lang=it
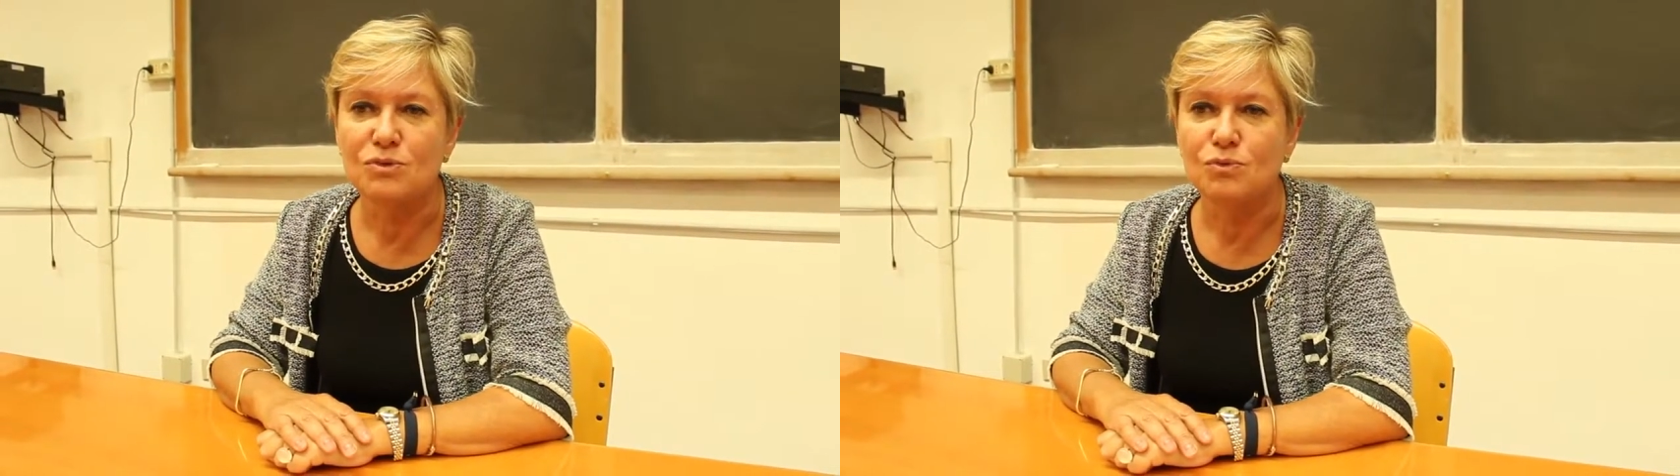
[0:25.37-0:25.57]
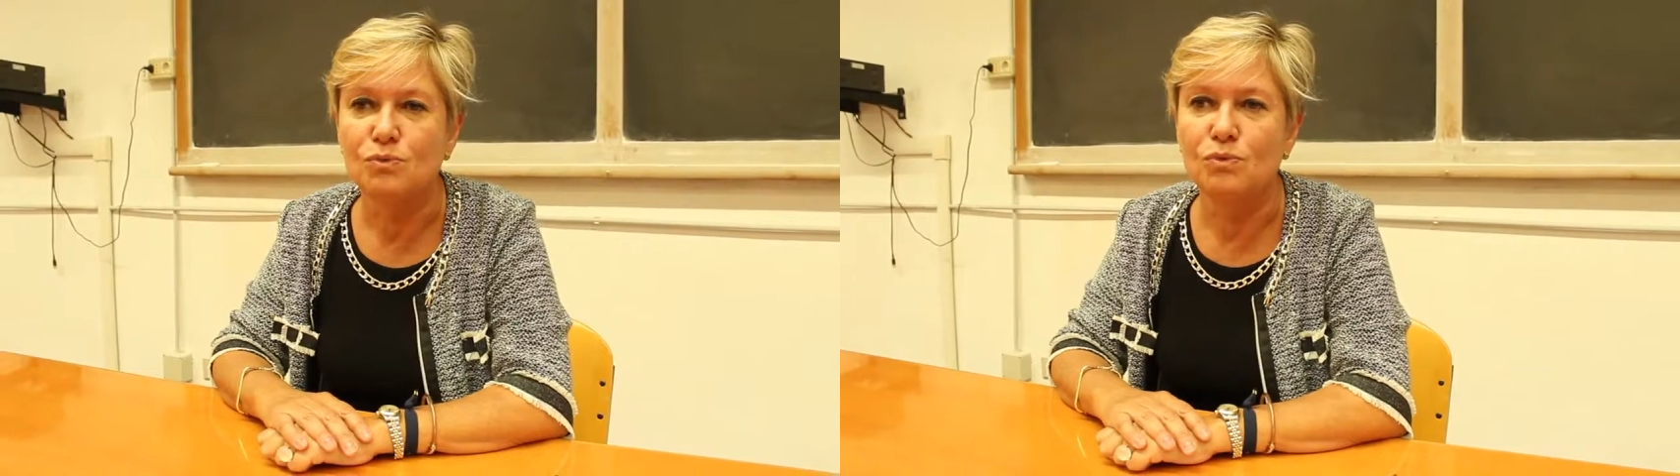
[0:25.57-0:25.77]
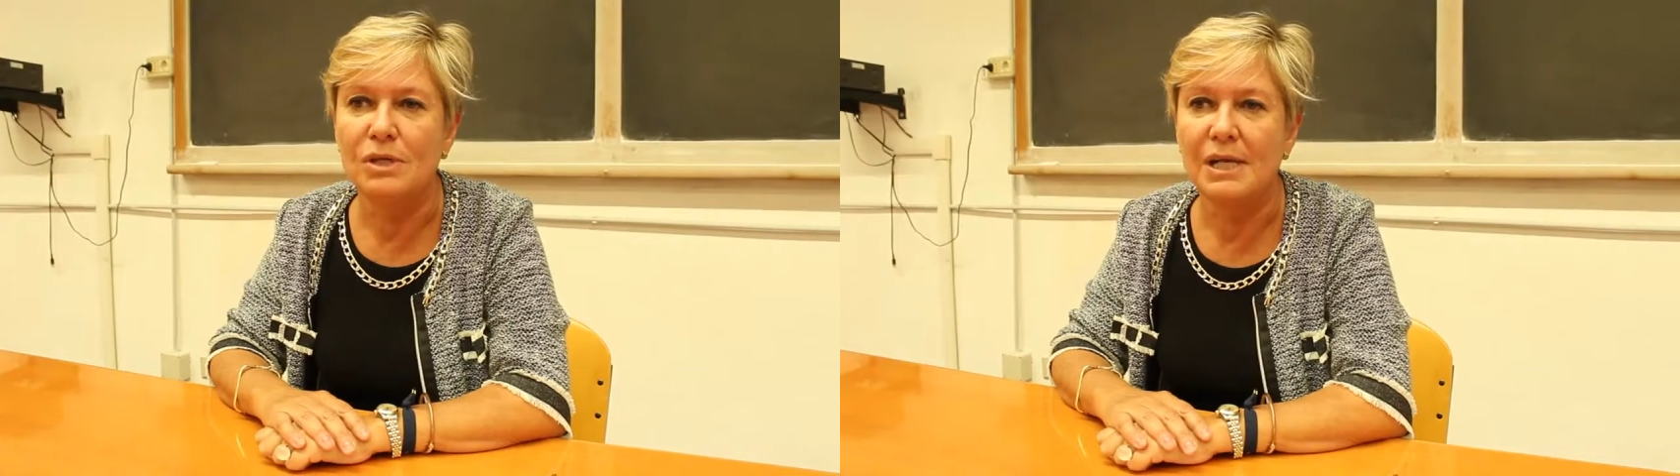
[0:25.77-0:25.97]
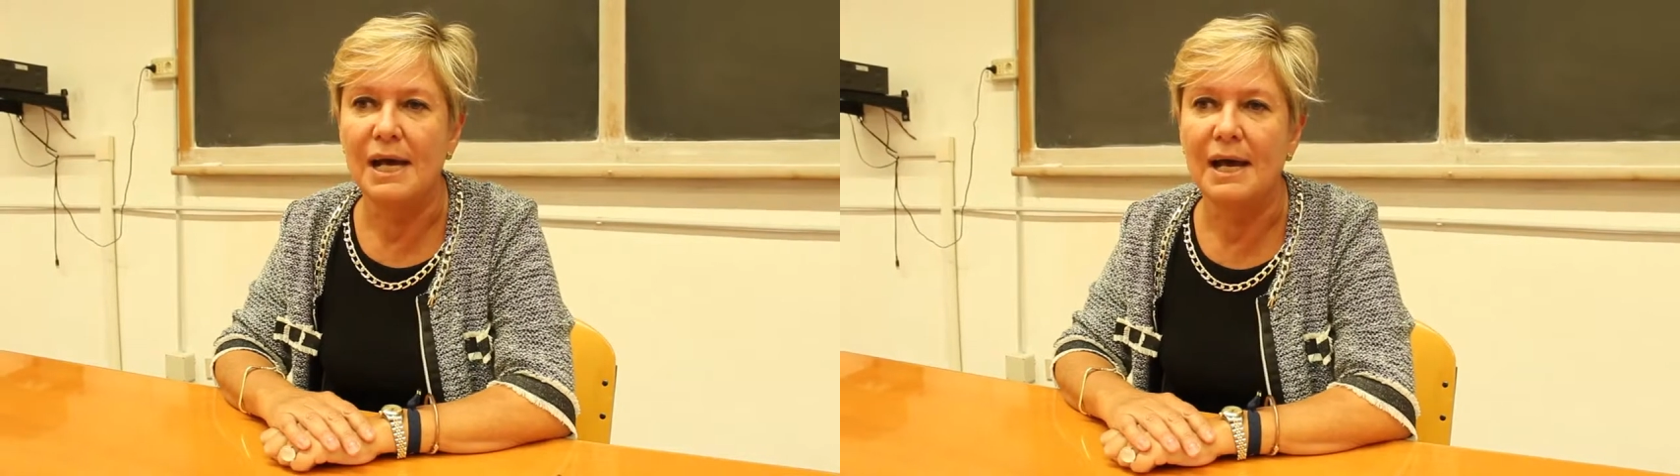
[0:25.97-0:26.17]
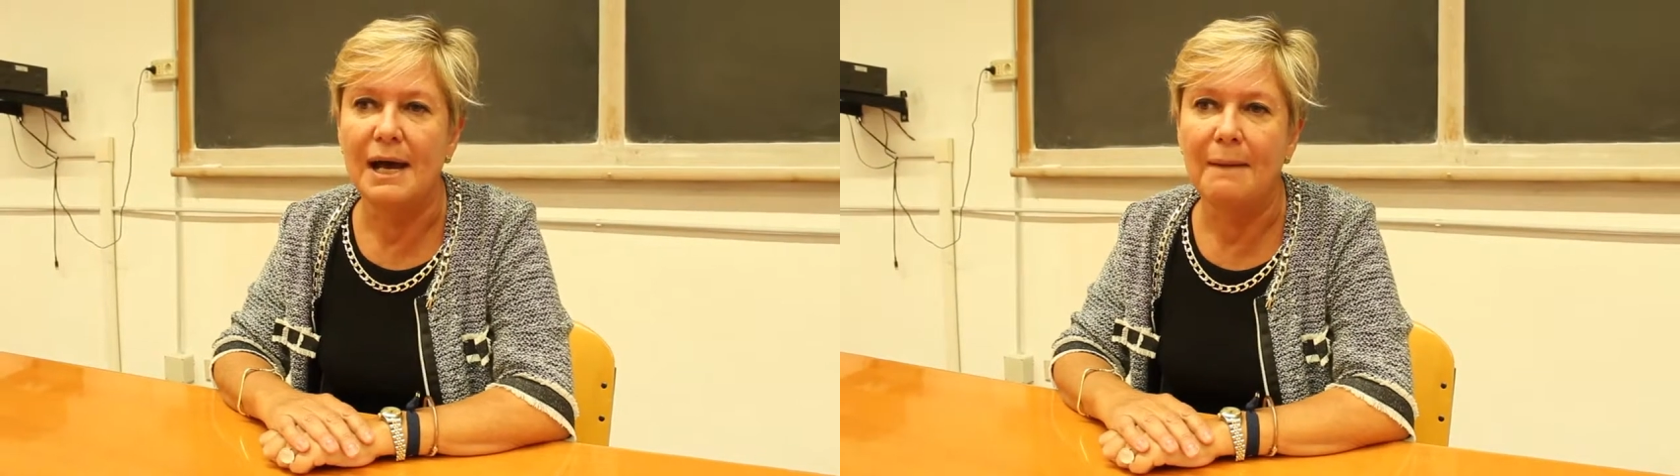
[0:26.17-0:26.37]

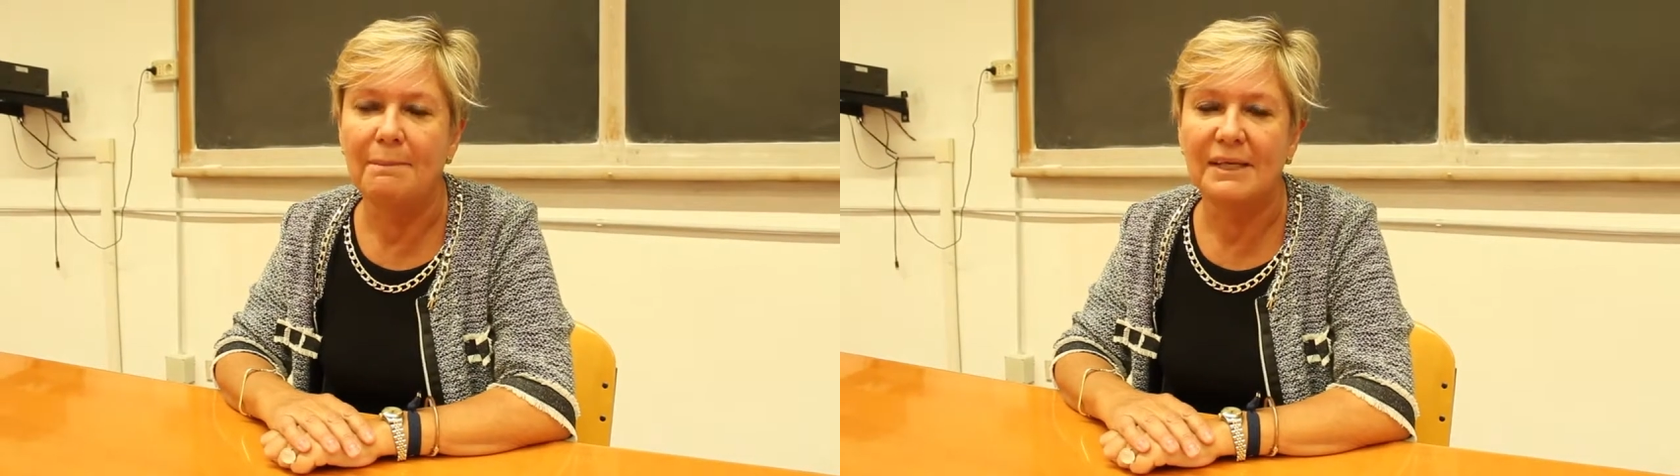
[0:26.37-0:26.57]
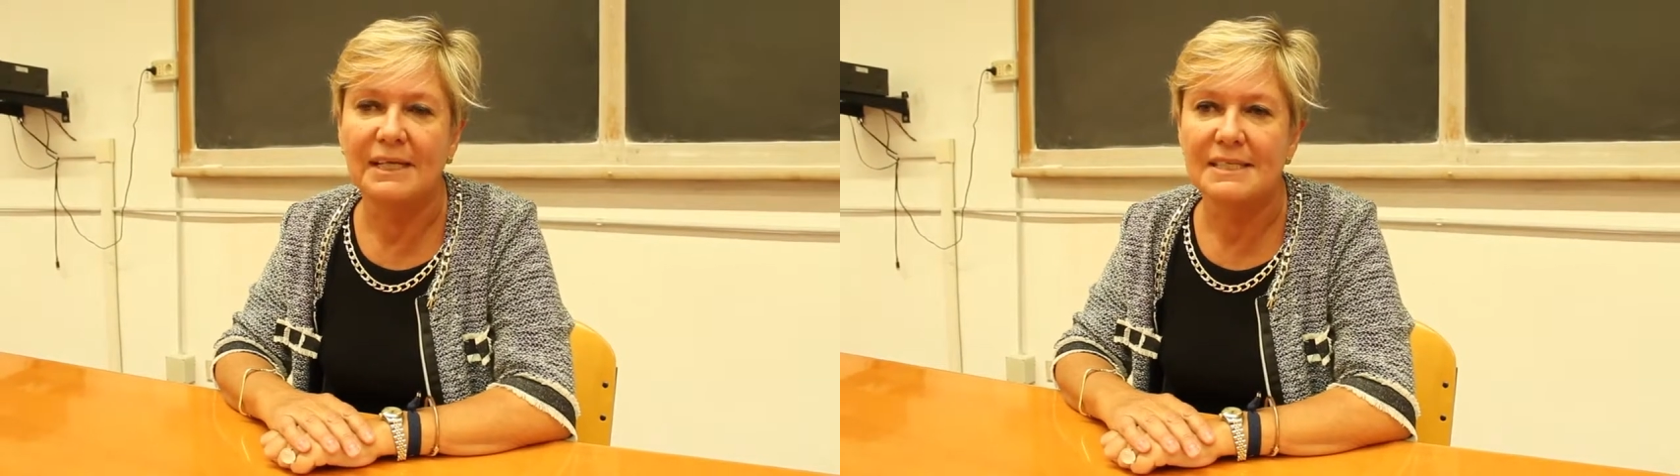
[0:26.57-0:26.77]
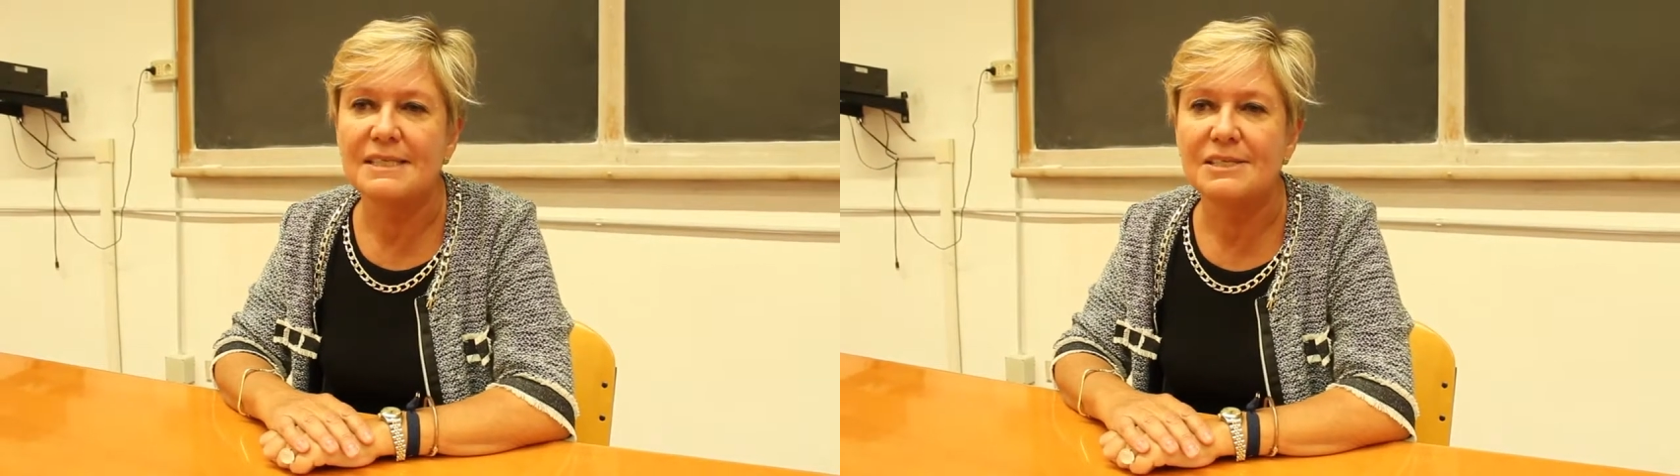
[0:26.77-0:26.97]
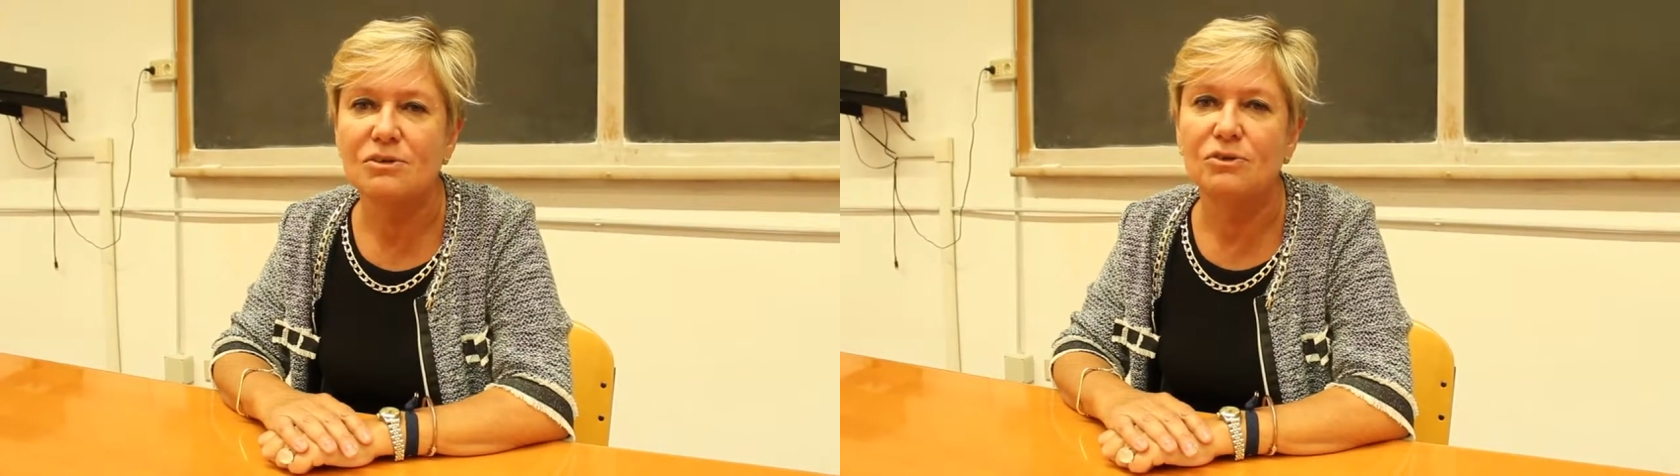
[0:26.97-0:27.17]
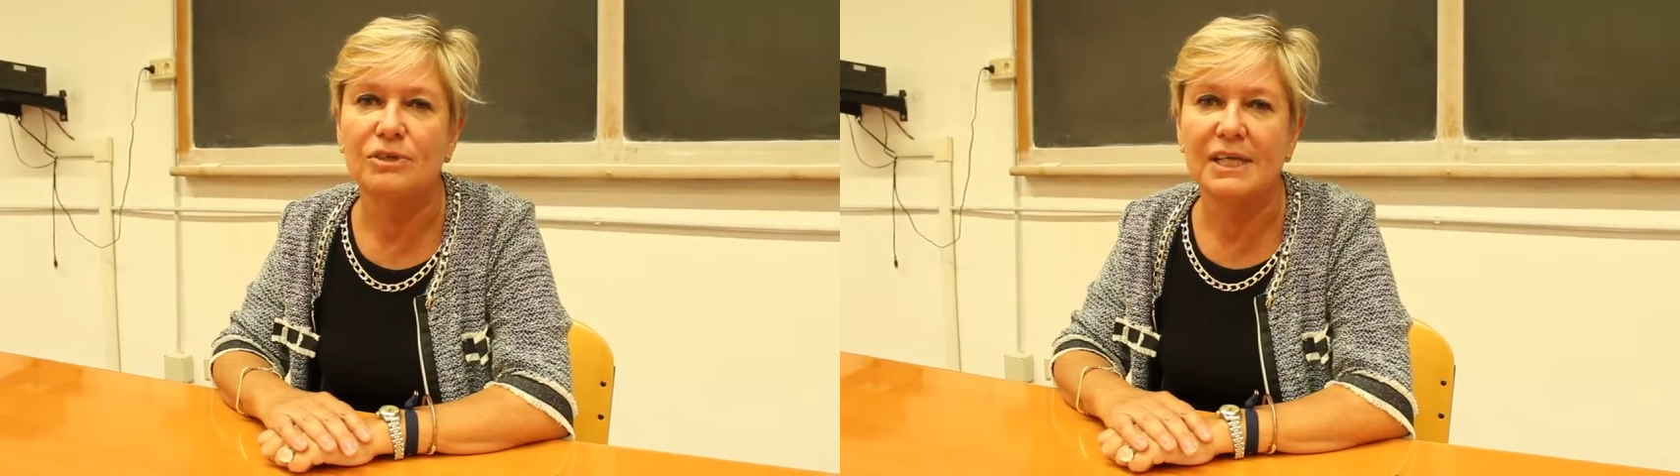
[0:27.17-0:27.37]
sulla
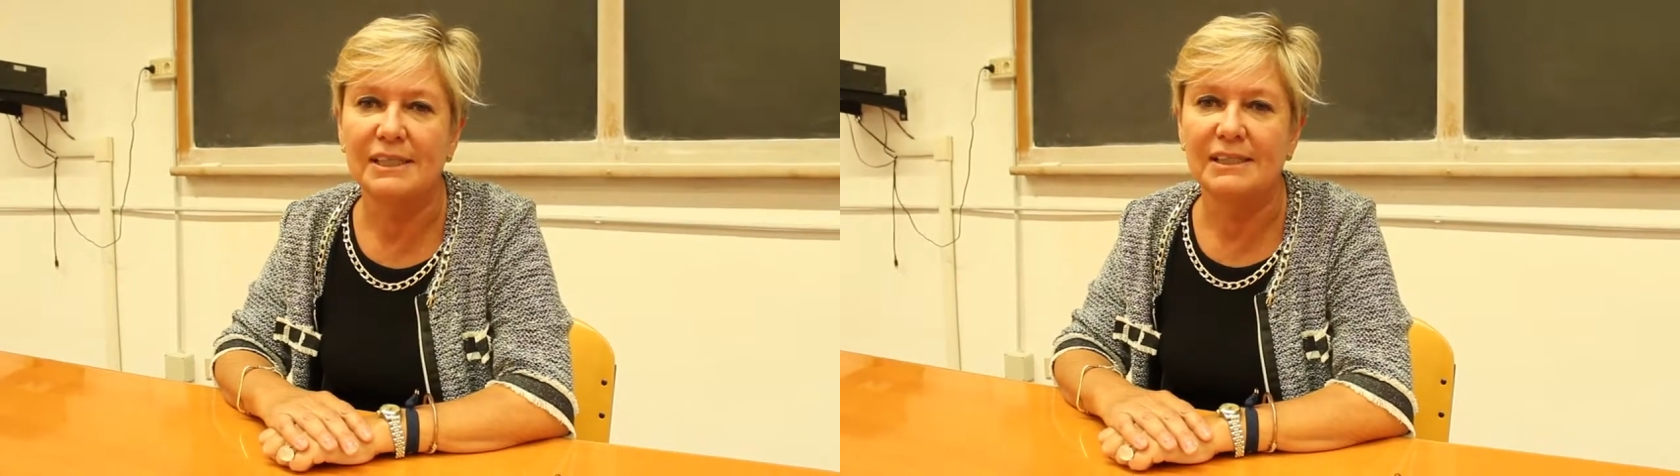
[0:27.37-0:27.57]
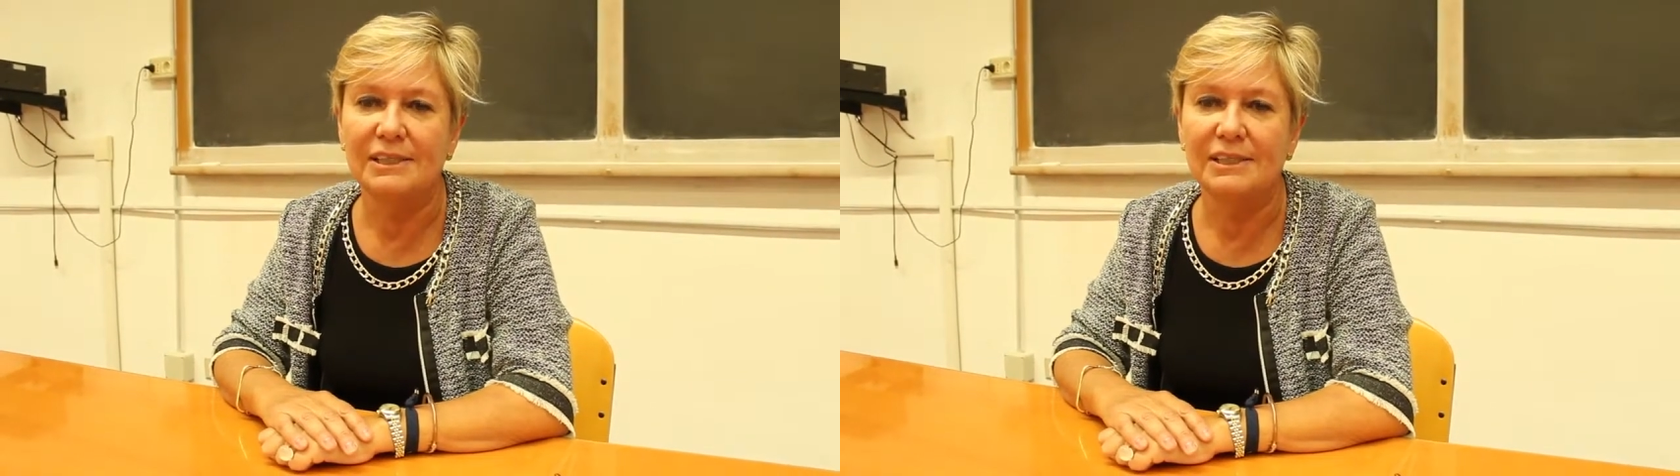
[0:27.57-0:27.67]
applicazione